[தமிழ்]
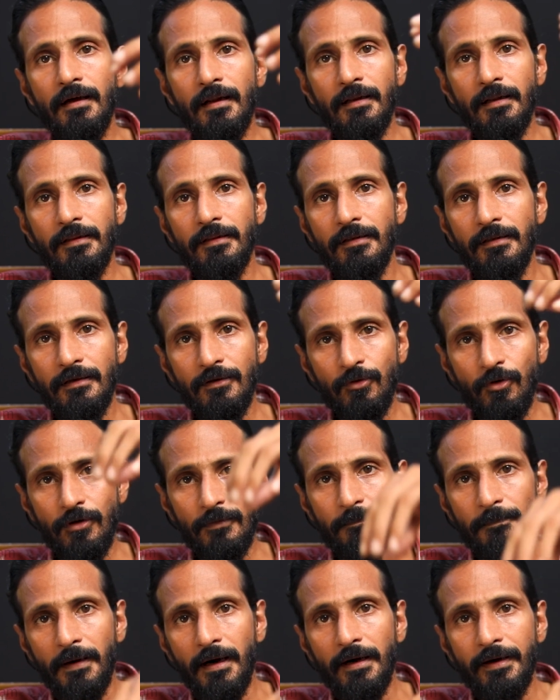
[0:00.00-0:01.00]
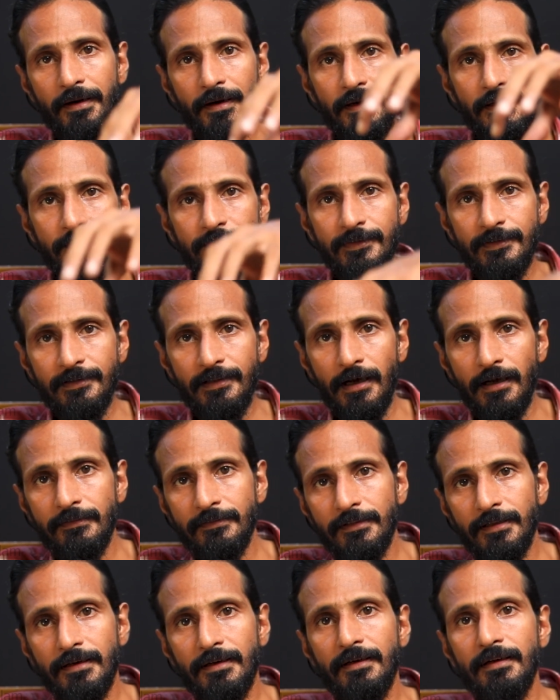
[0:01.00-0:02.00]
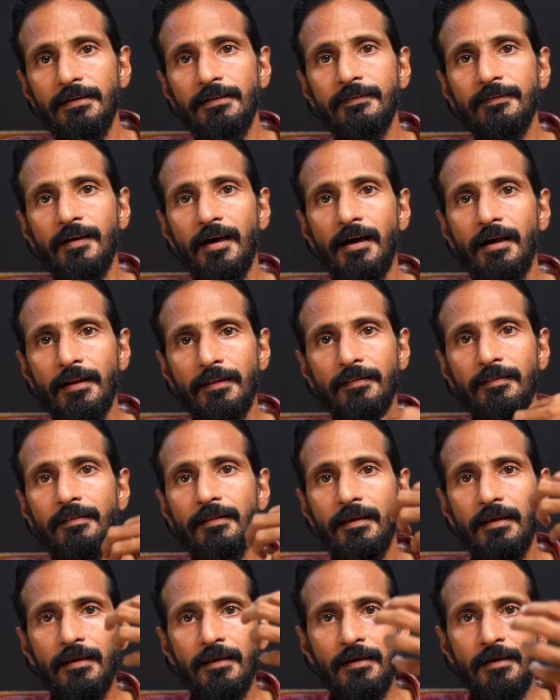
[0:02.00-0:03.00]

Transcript: அல்லது கோட்பாடுகள் சித்தாந்தங்கள் சார்ந்த